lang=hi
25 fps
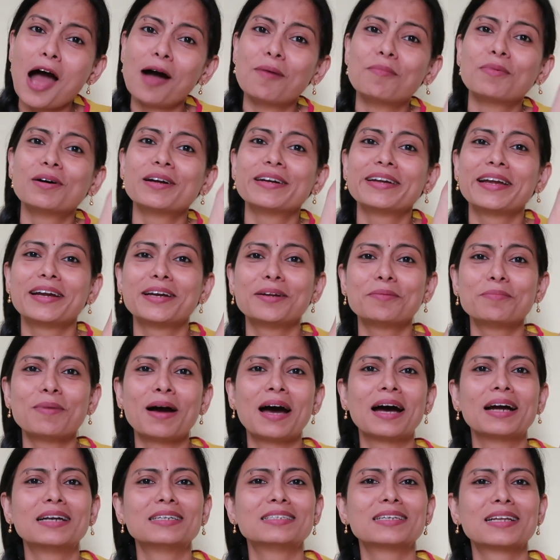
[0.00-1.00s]
आमा डैडी
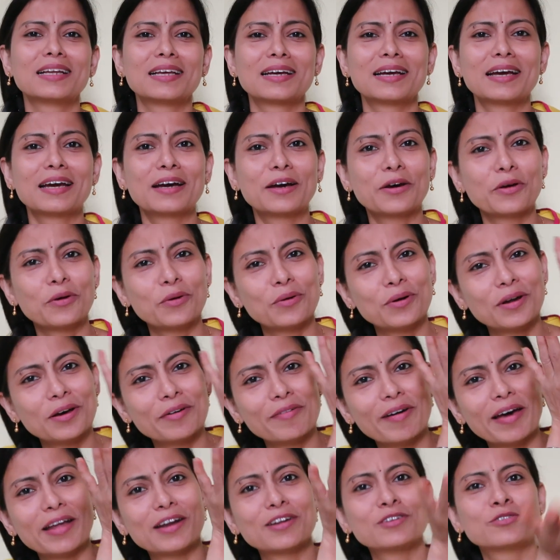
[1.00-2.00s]
बाहर चले गए
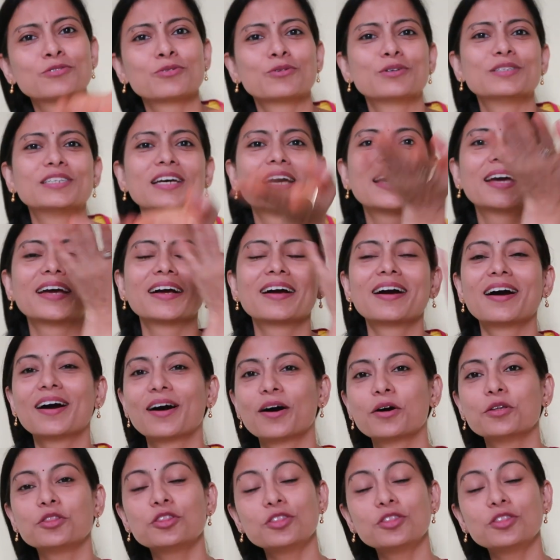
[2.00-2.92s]
कोरोना वायरस हो जाएगा